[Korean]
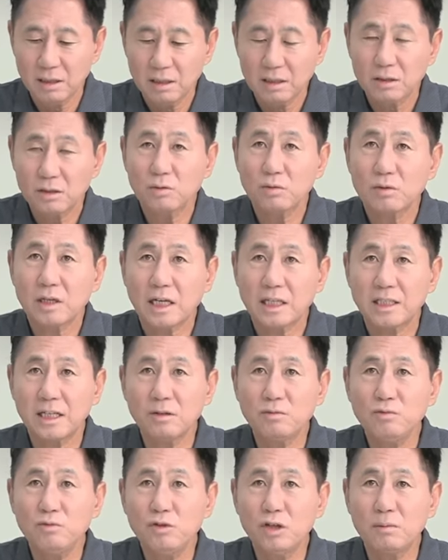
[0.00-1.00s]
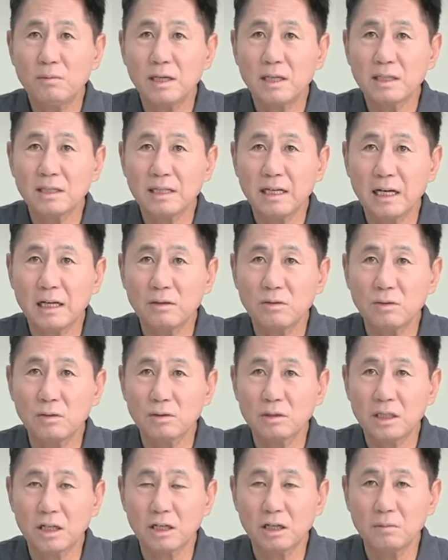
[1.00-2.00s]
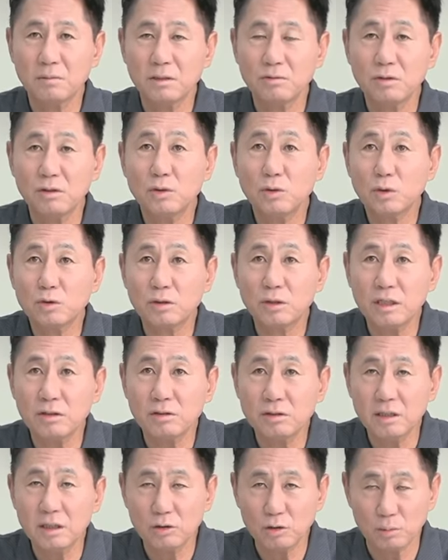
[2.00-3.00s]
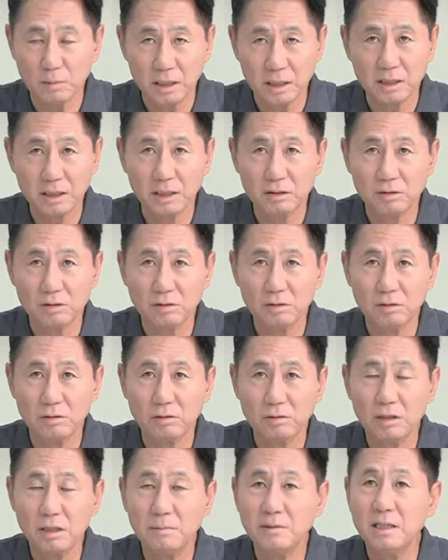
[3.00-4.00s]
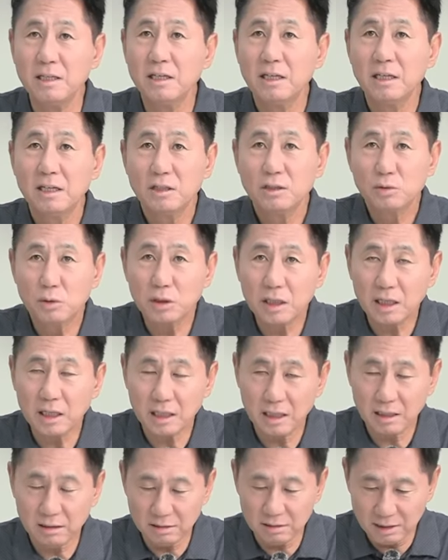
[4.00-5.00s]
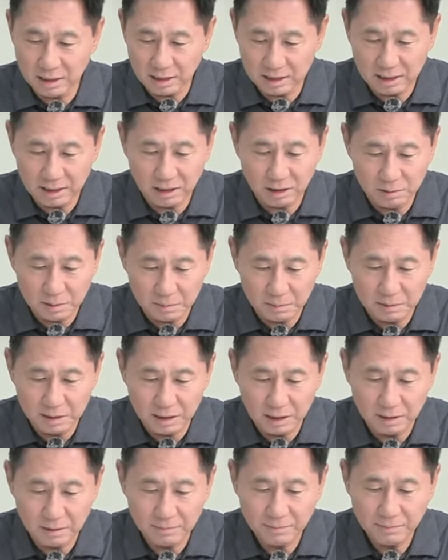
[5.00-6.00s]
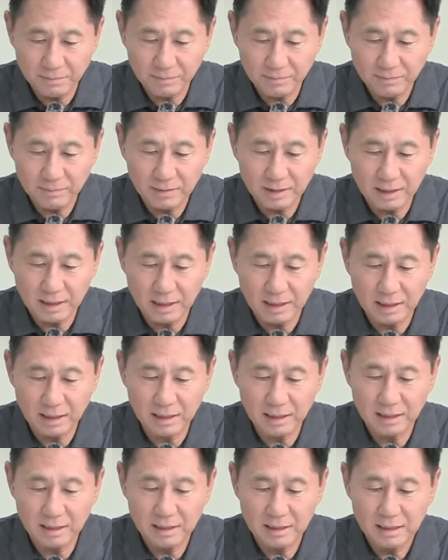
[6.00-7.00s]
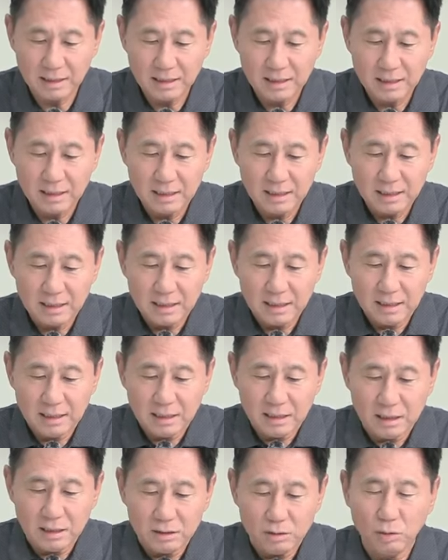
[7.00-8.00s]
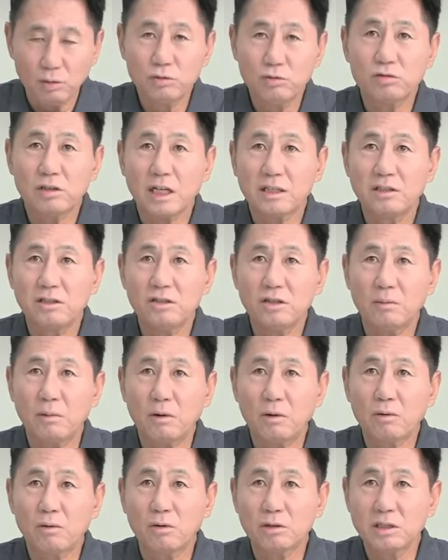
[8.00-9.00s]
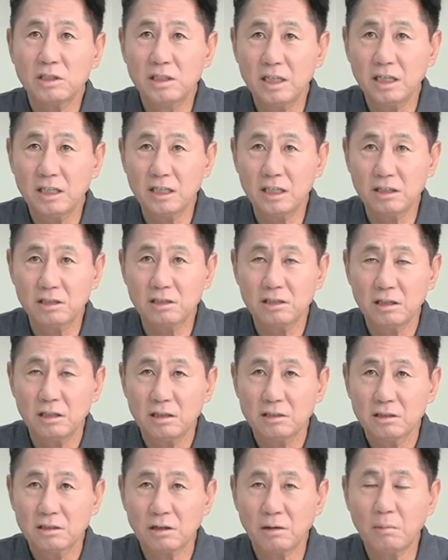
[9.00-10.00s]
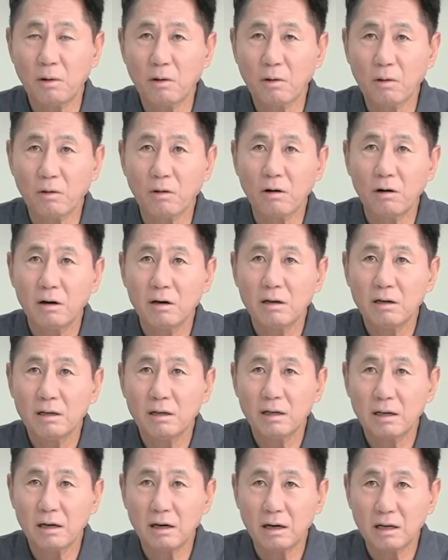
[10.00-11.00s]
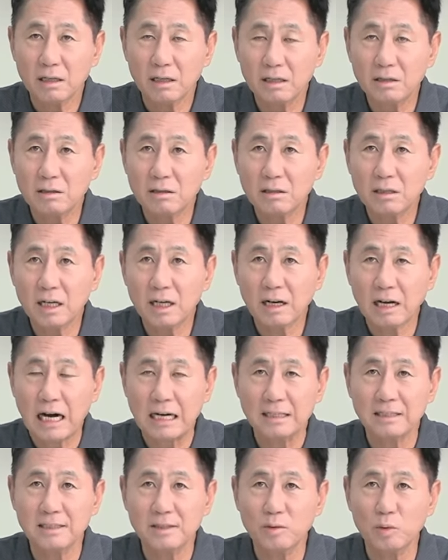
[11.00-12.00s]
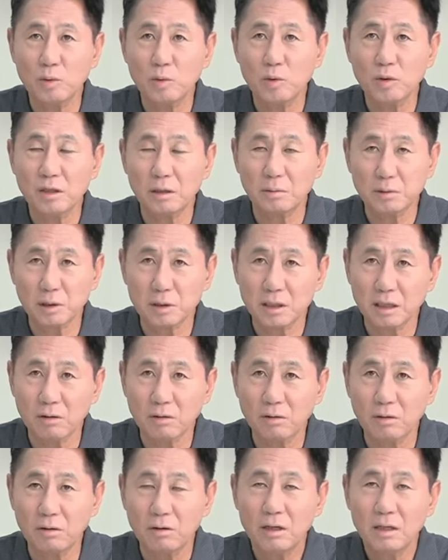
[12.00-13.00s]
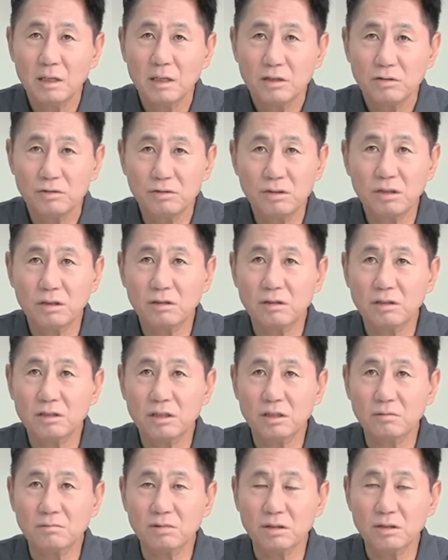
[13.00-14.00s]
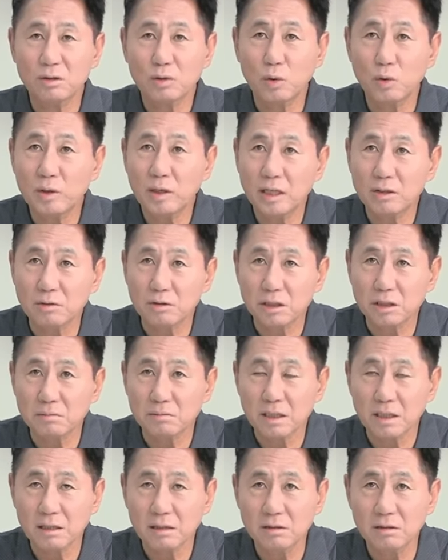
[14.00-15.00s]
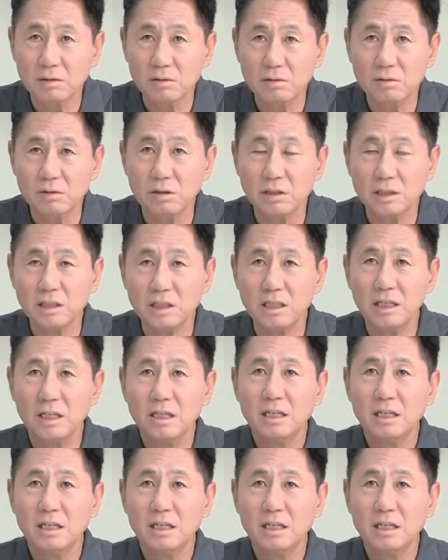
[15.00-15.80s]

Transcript: 또 가장 위험한 갱도 작업은 우리 조선인들이 도맡아 했던 걸로 이미 조사가 끝난 사업입니다. 네. 돈도 다 띄어먹고 지네들이 처먹고 어, 이런데 강제노동이 없었다고 윤석열 정부는 동의해 줬습니다. 그리고 그것이